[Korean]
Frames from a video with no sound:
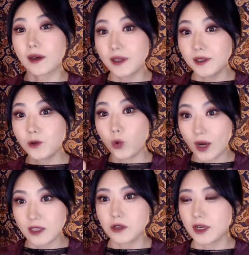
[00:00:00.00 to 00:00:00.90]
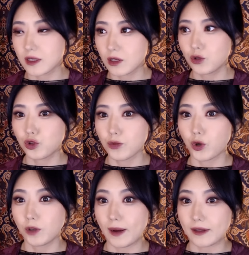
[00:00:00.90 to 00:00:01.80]
그 과정에서
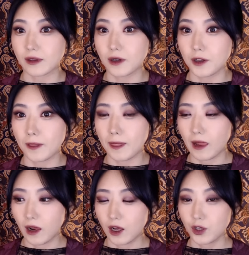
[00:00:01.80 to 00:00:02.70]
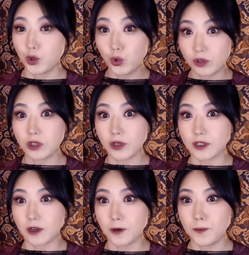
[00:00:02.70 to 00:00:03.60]
주목을 받은 건
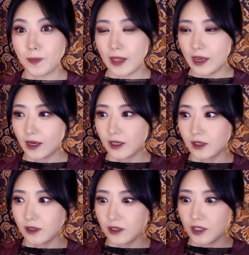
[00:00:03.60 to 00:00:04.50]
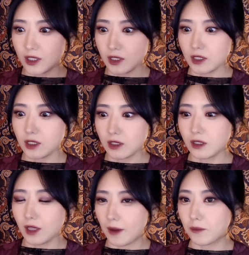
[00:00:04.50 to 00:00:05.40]
요크셔에서 그
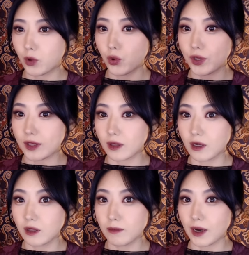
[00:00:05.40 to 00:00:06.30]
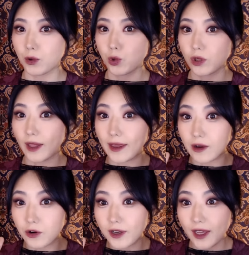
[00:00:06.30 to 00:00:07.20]
시신을 담고 있던 바로
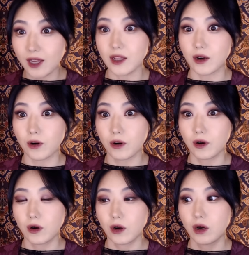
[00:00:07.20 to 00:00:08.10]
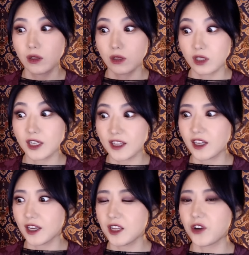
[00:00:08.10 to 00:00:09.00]
대형 캐리어. 특히나
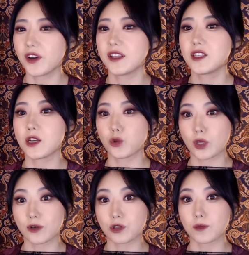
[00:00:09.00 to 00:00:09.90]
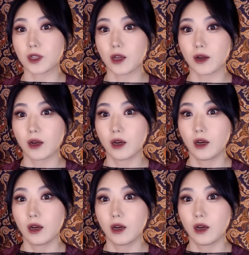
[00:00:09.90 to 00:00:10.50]
캐리어의 제조사였습니다.